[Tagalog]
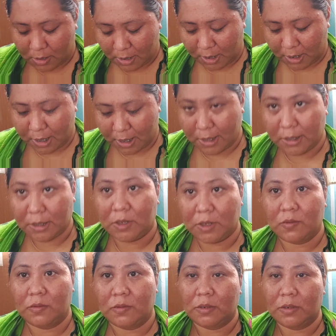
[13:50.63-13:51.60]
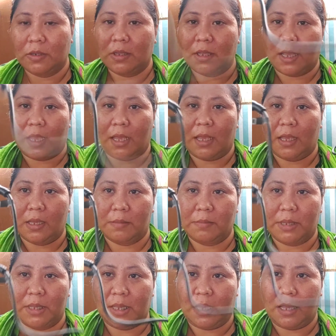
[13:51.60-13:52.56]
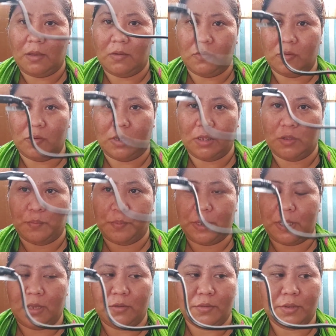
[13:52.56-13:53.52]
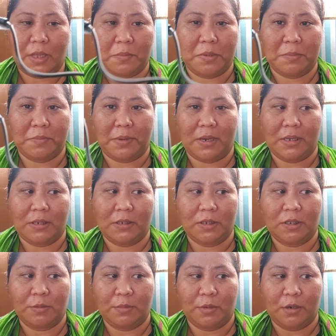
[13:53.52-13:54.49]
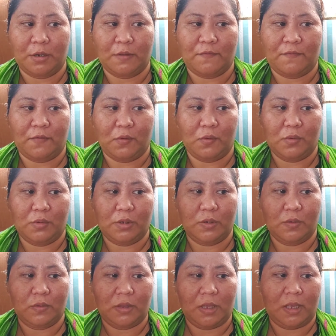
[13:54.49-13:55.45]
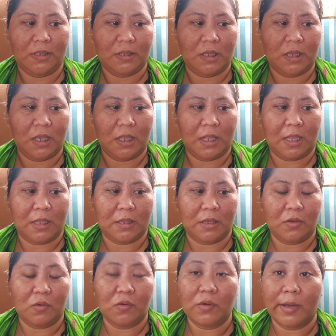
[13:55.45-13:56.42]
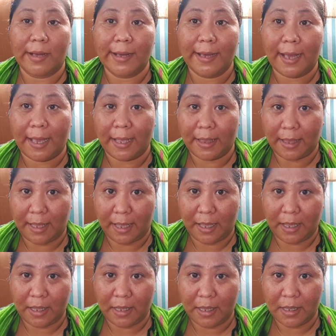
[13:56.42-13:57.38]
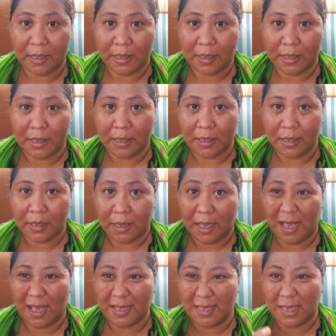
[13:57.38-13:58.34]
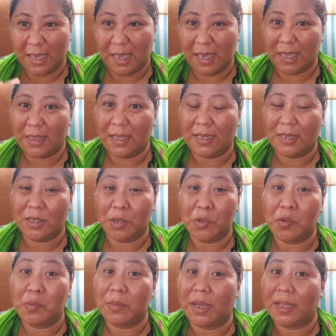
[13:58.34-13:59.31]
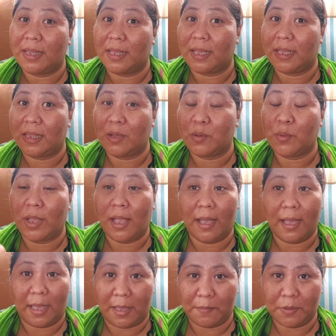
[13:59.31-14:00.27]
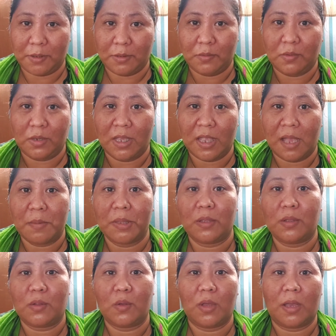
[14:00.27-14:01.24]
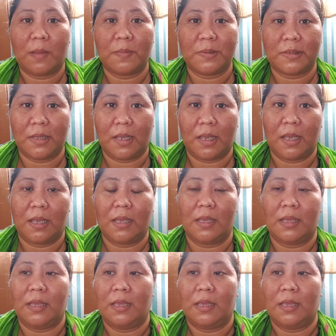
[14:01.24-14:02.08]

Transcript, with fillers: Ayan, so yun nga, mali ako. Ito pala yung dapat para sa smartphone. So, testingin natin kung gagana nga kasi hindi siya gumana ng walang apps. So, ginamit ko tong apps na